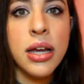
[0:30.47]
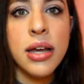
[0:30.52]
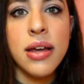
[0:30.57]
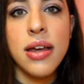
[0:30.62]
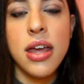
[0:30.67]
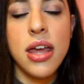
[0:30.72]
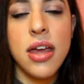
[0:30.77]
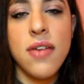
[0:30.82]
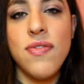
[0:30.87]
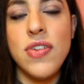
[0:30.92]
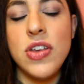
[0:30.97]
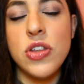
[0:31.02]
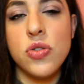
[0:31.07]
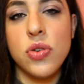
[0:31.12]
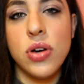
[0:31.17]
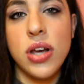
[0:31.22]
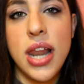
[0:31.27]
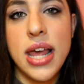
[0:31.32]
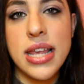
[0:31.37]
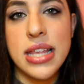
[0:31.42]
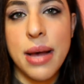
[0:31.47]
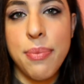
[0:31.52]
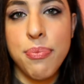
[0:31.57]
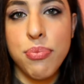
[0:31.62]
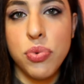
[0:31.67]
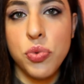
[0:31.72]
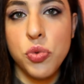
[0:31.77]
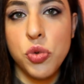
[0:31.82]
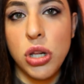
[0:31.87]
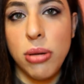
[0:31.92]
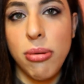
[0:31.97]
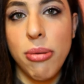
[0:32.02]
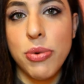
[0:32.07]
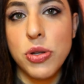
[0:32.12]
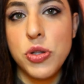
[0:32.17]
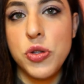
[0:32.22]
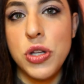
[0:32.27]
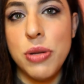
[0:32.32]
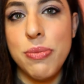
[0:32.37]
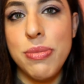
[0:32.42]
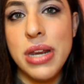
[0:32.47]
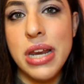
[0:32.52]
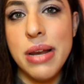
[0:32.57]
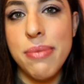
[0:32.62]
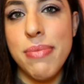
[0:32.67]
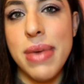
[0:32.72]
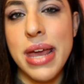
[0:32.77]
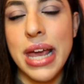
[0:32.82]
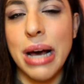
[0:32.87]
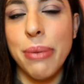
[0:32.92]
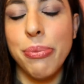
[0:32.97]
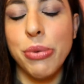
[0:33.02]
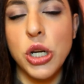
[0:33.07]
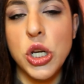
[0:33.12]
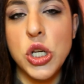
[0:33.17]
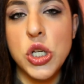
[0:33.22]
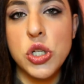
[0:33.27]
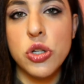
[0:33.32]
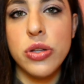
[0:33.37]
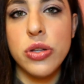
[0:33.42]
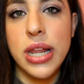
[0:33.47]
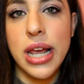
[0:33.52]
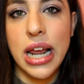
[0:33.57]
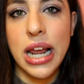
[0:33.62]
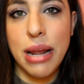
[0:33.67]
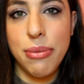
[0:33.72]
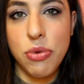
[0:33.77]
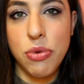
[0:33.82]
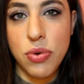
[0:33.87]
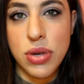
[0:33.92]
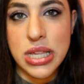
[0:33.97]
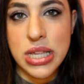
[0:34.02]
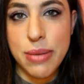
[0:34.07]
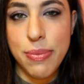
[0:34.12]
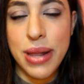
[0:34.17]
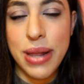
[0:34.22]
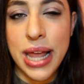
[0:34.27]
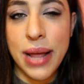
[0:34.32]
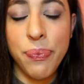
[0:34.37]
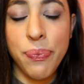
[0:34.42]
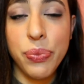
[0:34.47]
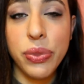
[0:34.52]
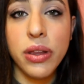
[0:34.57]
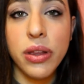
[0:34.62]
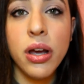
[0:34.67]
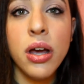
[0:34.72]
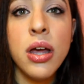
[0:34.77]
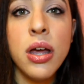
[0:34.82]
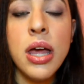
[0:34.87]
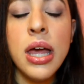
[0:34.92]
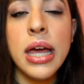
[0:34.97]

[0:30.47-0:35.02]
e visto che lei sa appunto la mia passione per il make up ha deciso di regalarmi questa palette